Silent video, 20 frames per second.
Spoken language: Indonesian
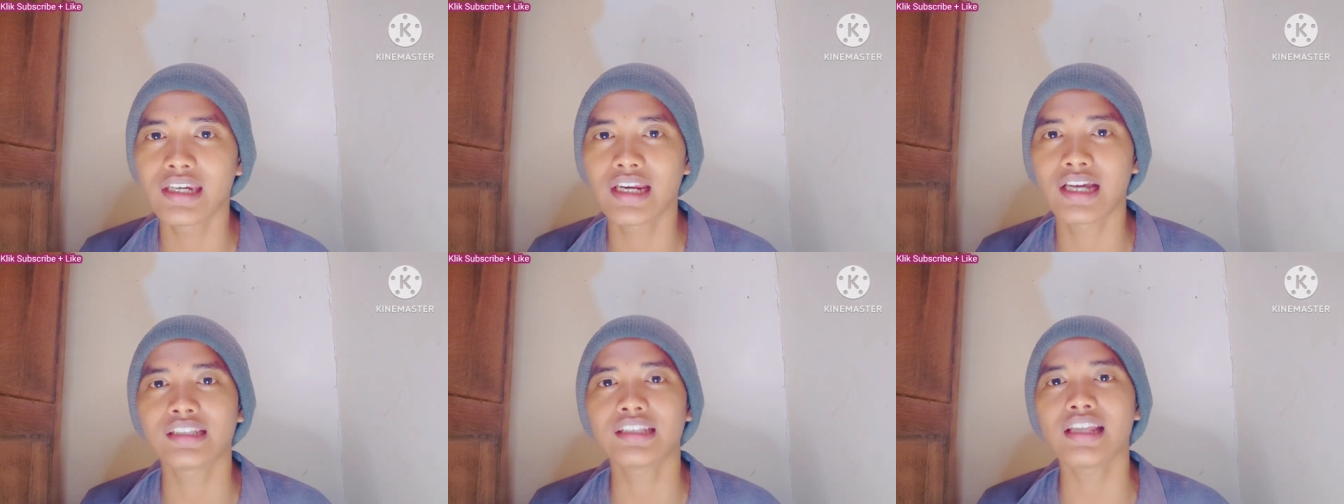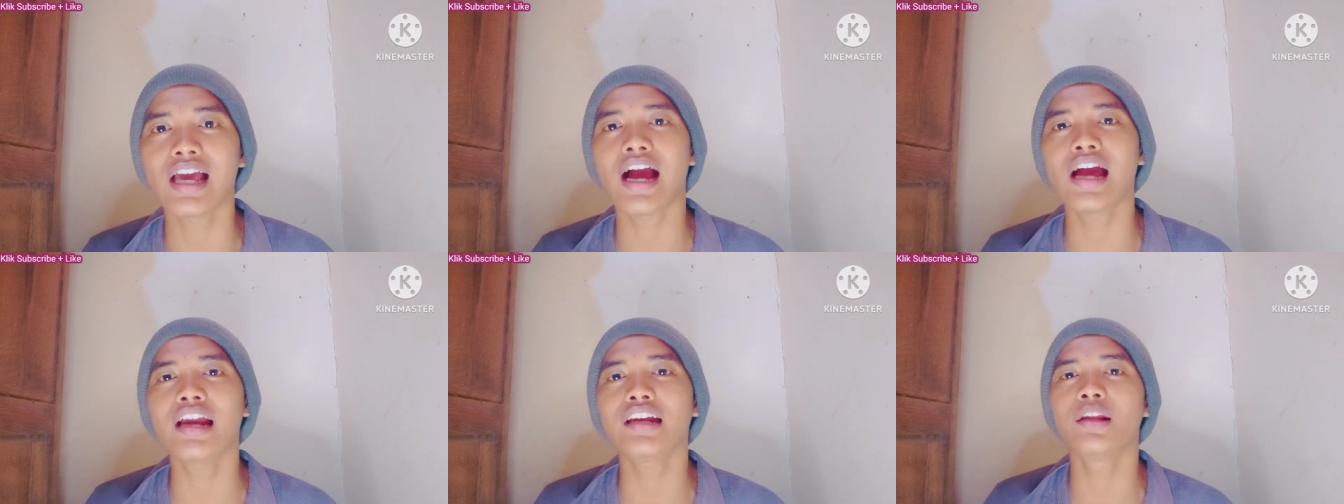
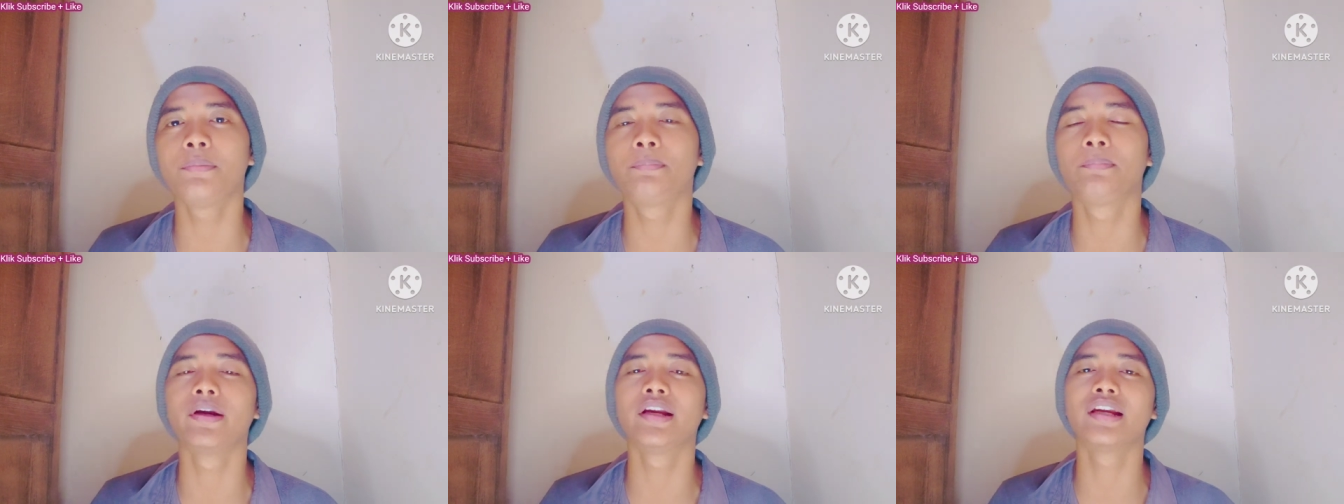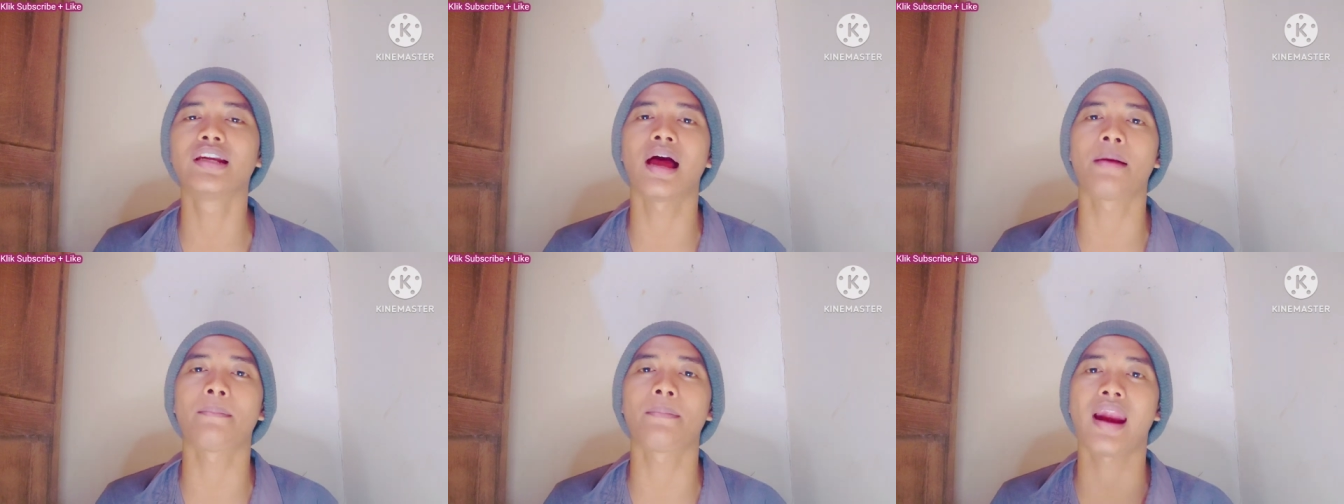nanti akan
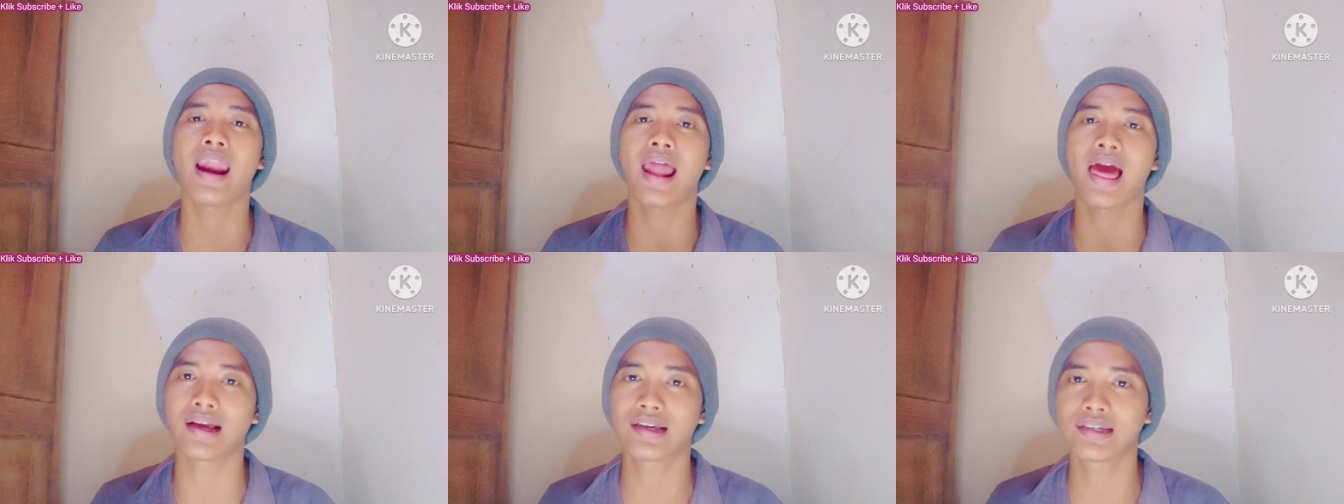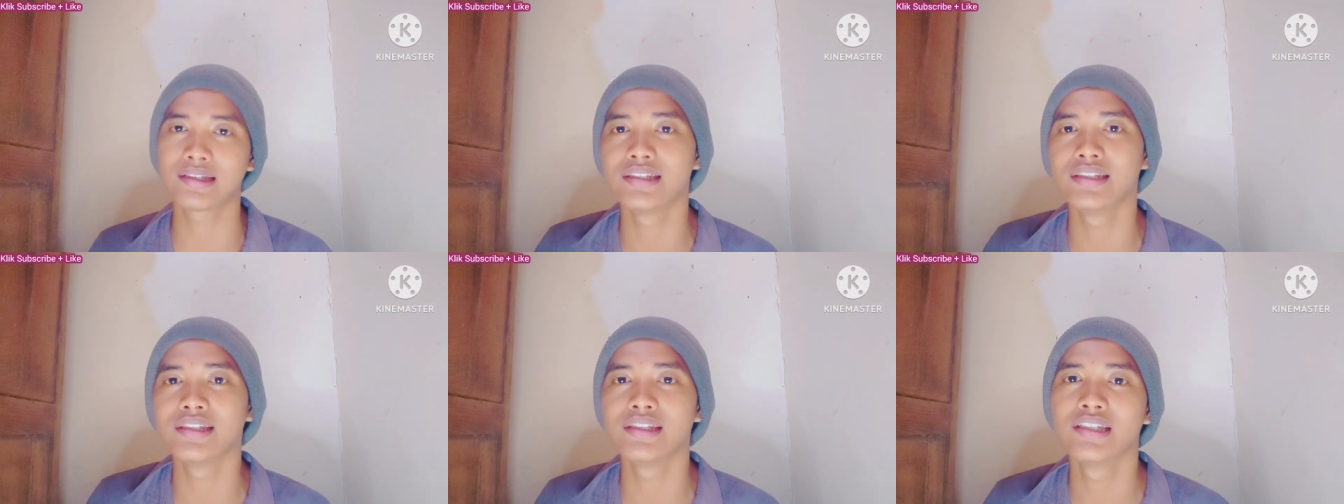diberi nama
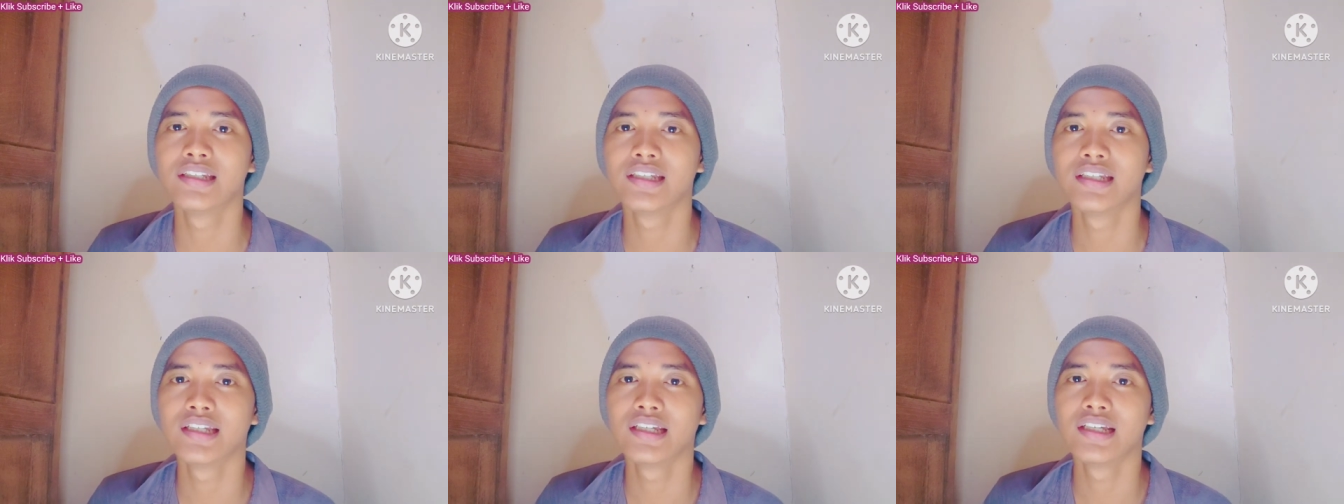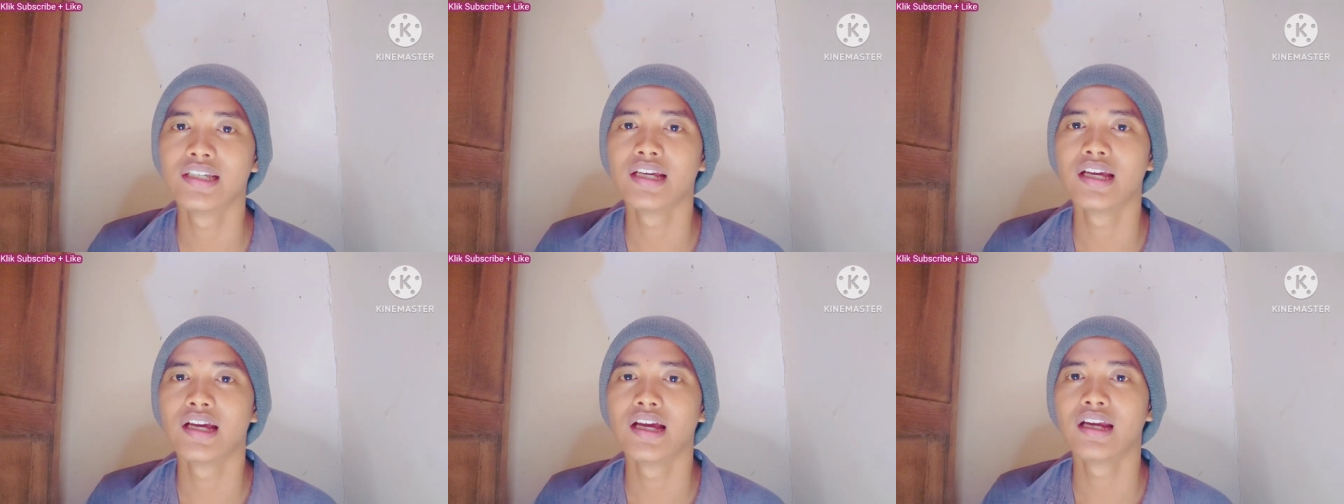lagi.
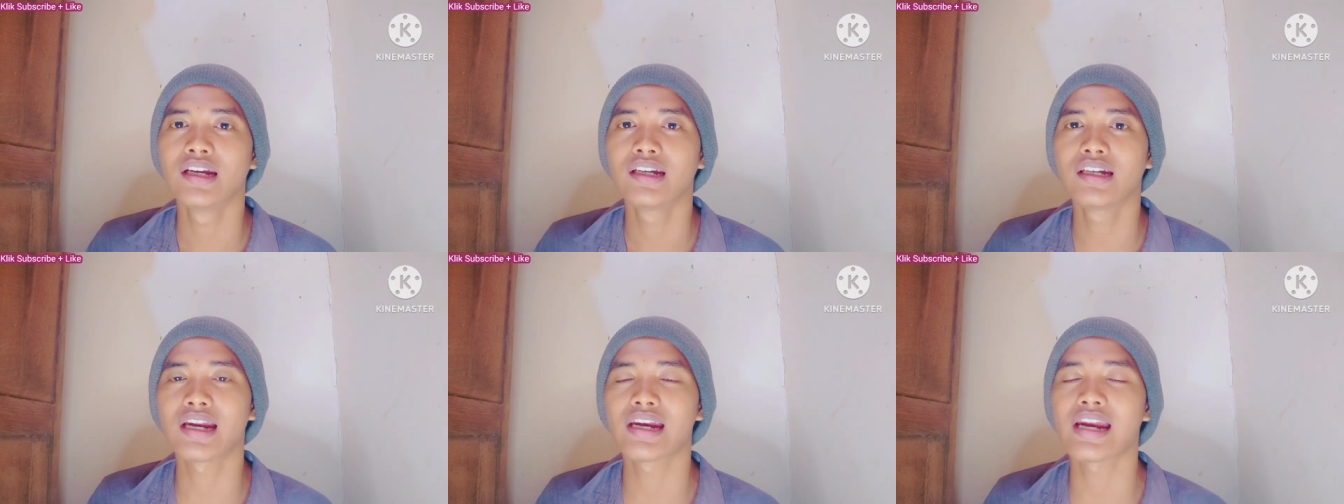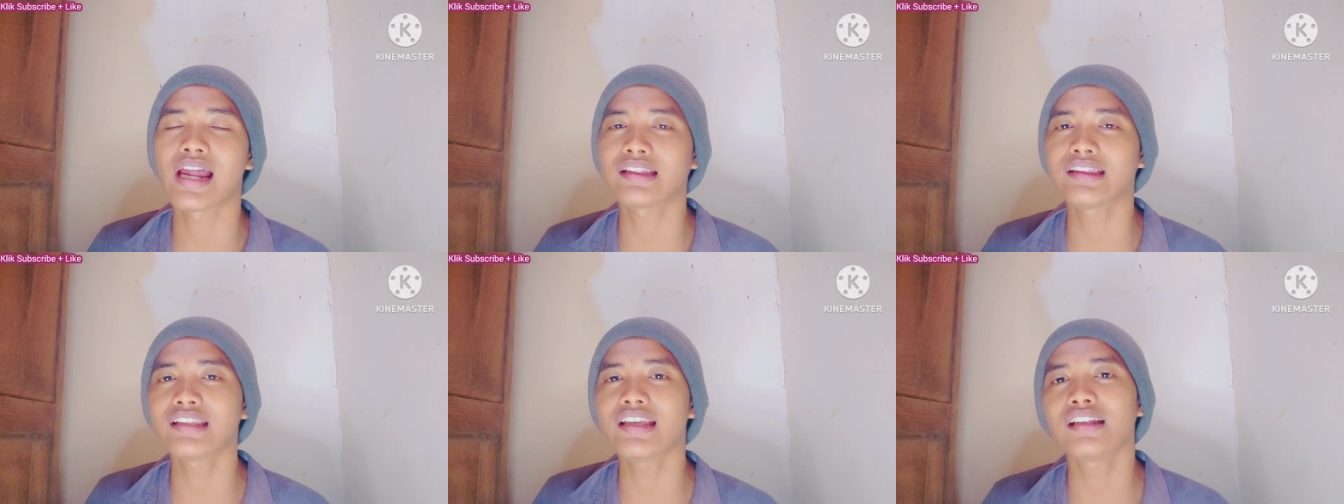
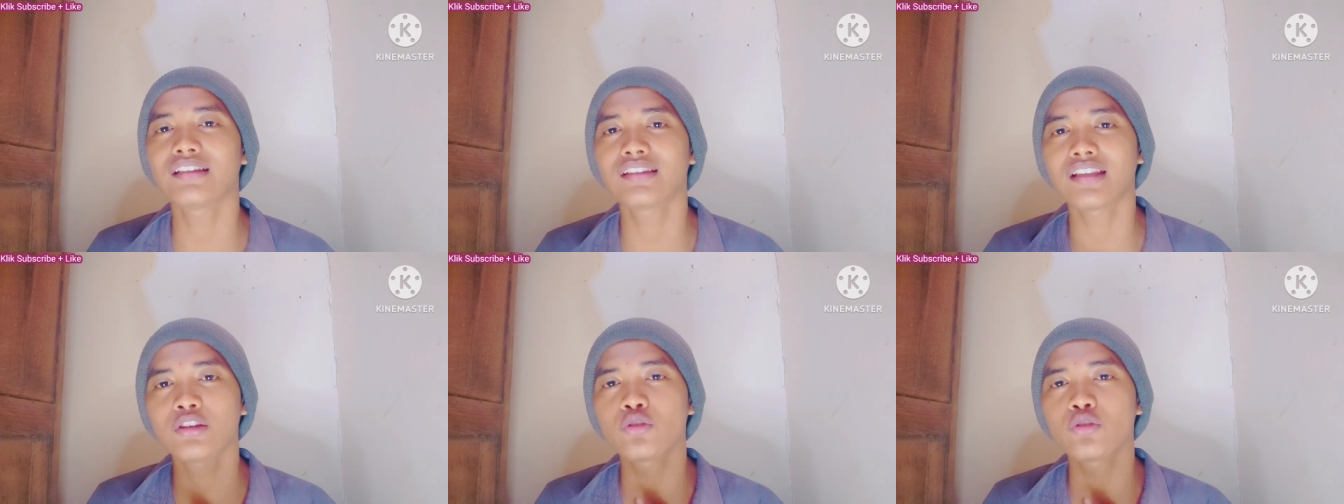Dan nanti yang